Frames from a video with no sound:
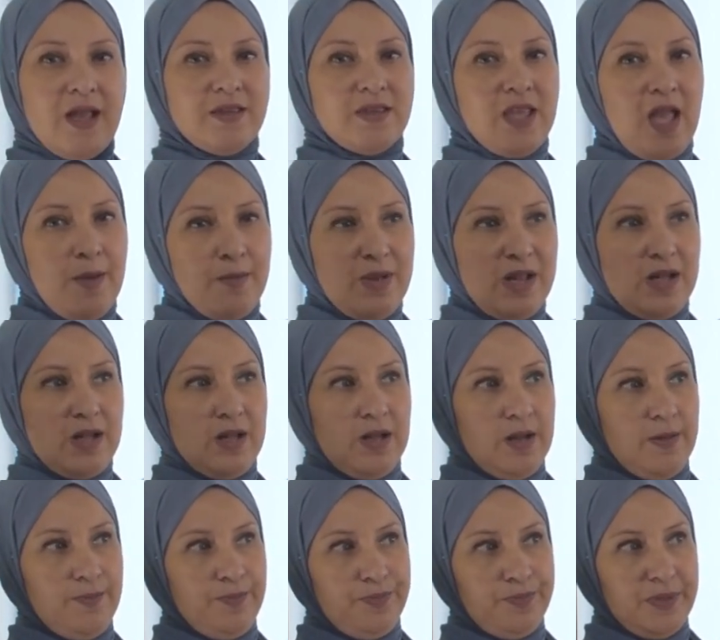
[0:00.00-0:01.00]
تعمل
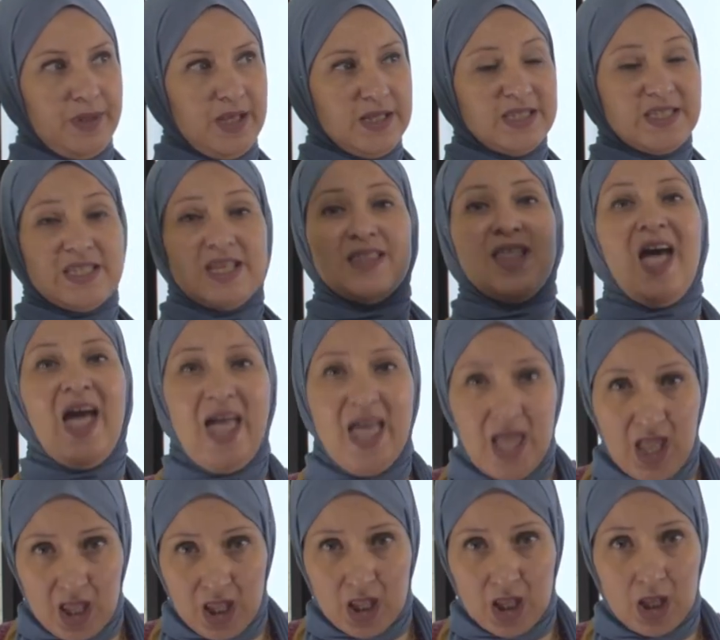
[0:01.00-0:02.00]
استدعاء